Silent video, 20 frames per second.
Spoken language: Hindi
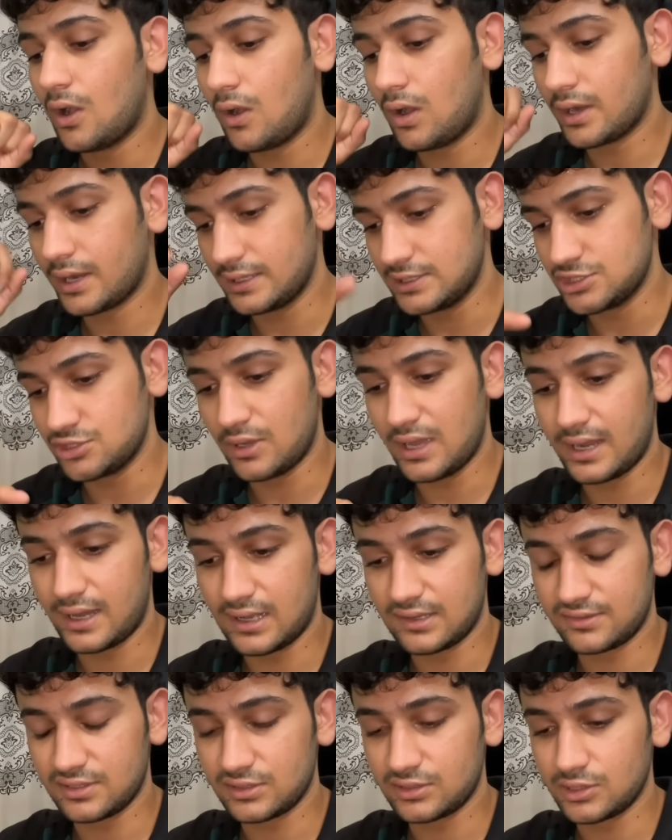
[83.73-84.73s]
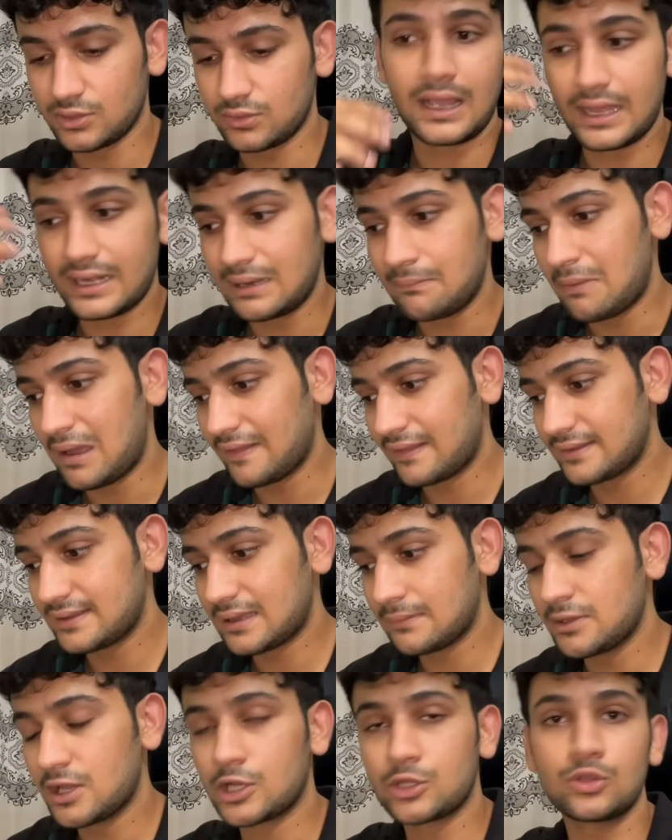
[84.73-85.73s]
और इन्जॉय कर सकते हो अगर इबादत की
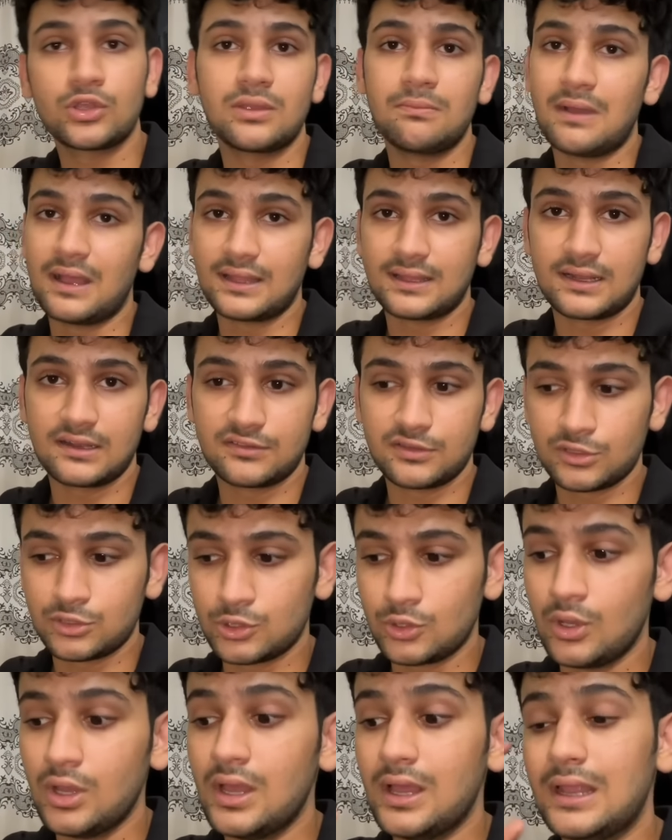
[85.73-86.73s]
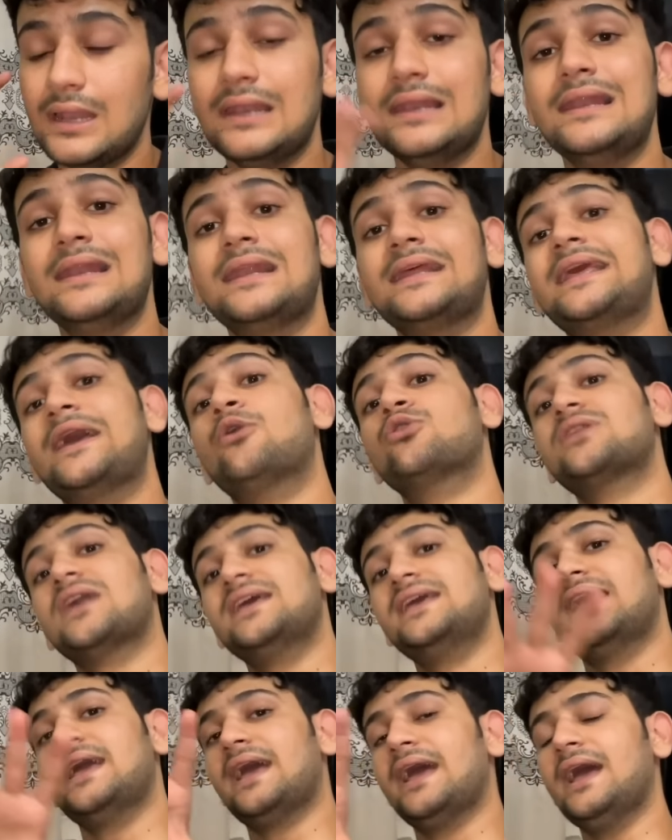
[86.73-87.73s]
जगह पर जा रहे हो तो इबादत कर सकते हो यह होता
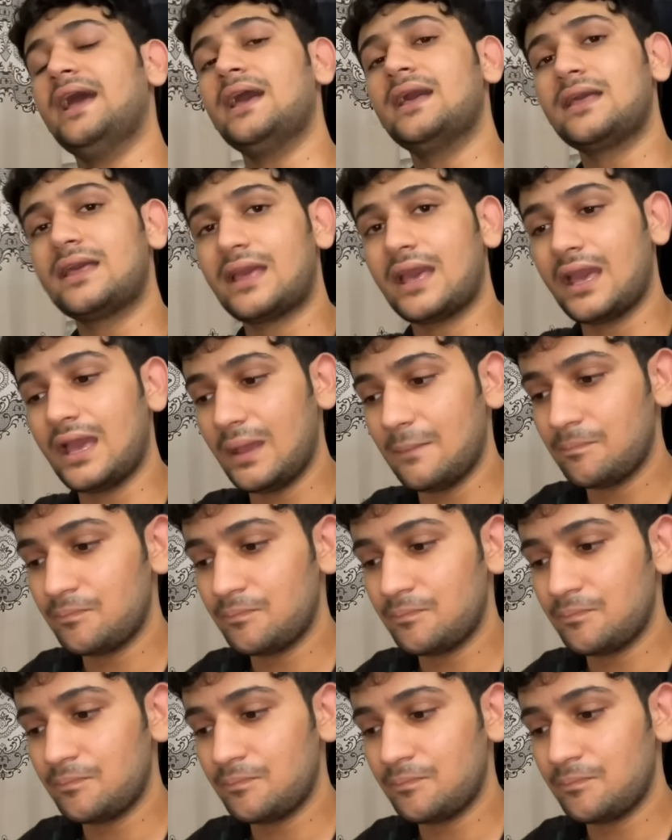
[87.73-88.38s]
ये है कि